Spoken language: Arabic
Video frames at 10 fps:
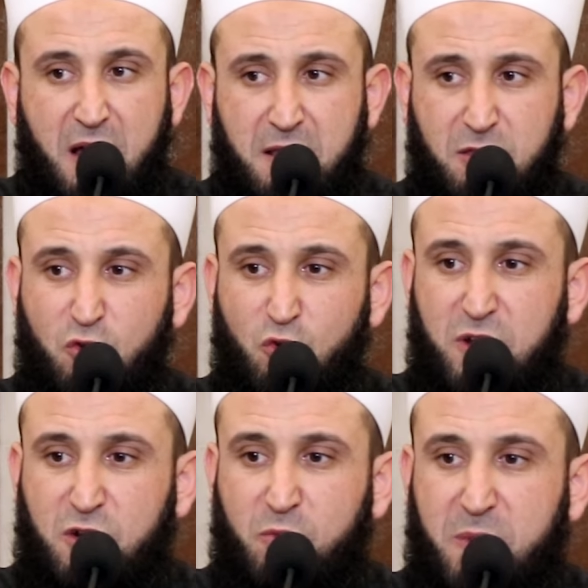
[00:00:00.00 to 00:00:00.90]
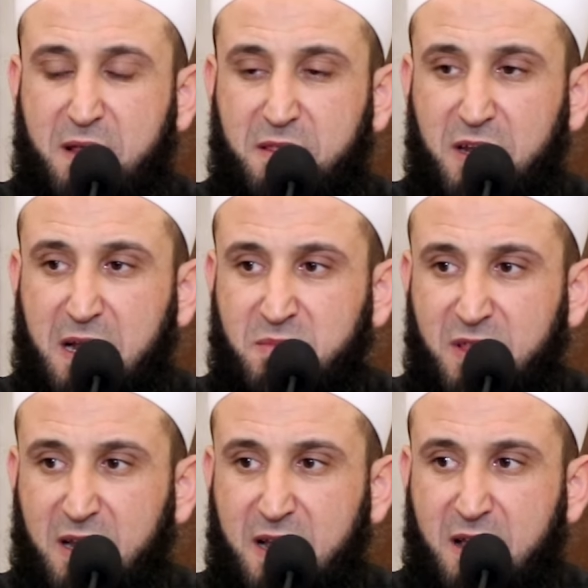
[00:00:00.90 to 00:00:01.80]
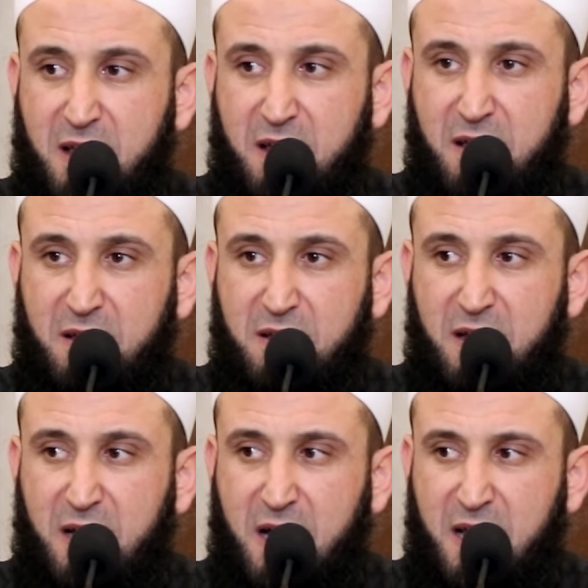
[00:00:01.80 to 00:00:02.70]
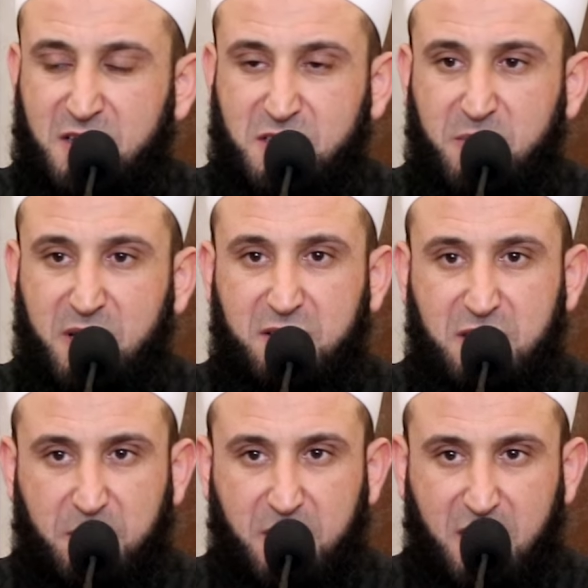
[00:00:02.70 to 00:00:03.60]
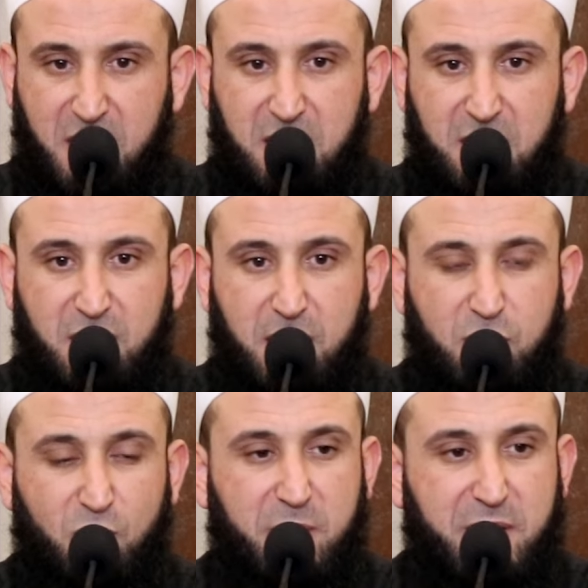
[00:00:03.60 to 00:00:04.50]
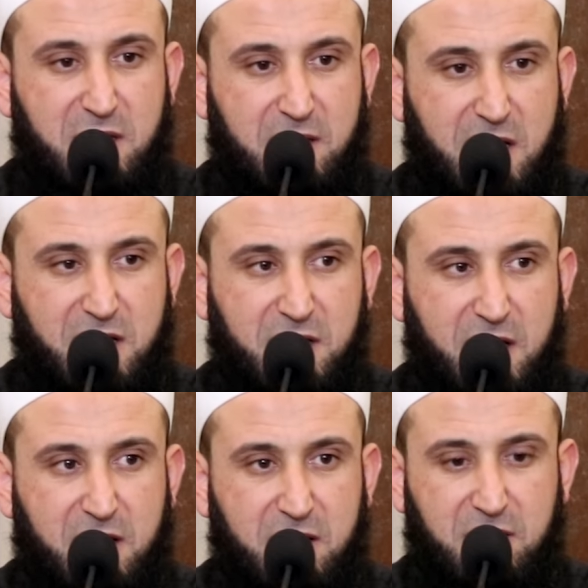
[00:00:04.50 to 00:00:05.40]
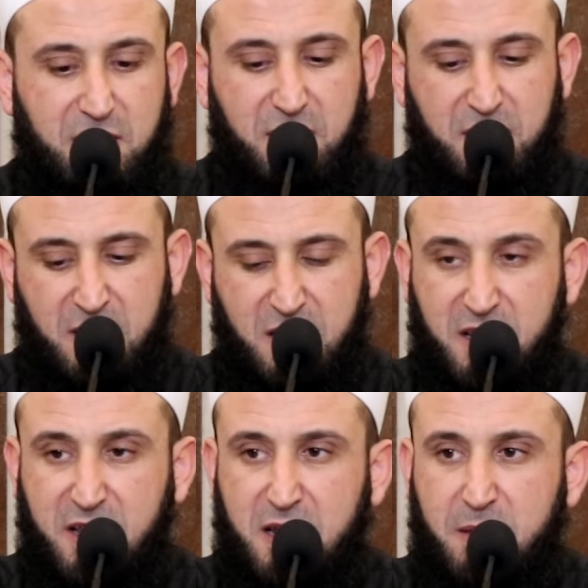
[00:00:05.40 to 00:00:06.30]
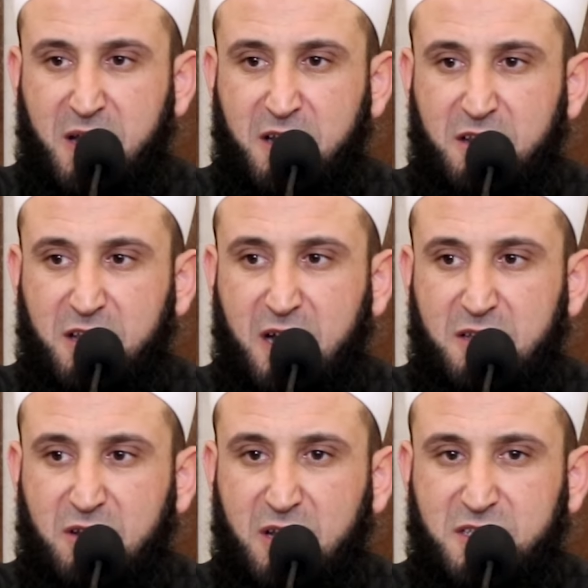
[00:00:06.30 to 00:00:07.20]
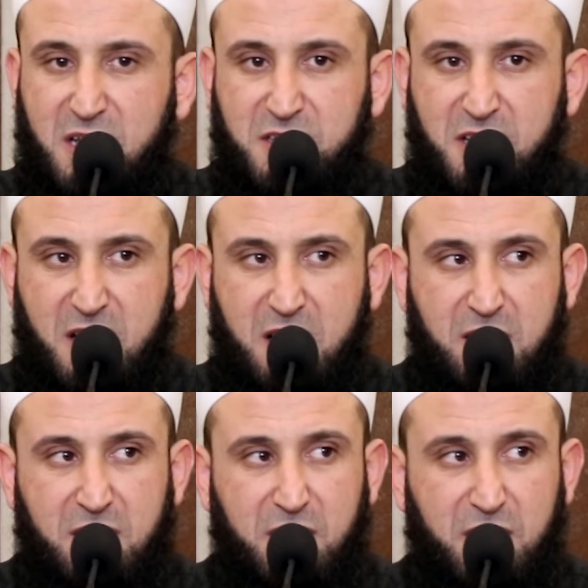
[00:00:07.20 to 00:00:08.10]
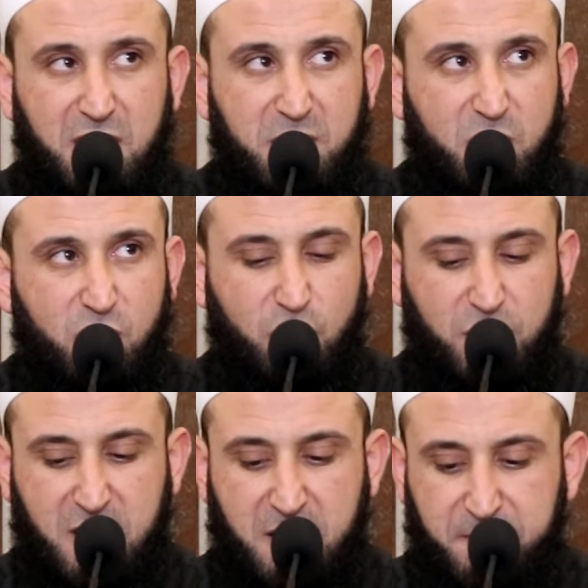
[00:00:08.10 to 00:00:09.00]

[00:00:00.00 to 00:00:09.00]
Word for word: اذكر لكم هذه الامثله على سبيل التمثيل ثم بعد ذلك نتكلم عن النقاط الاساسيه لموضوعنا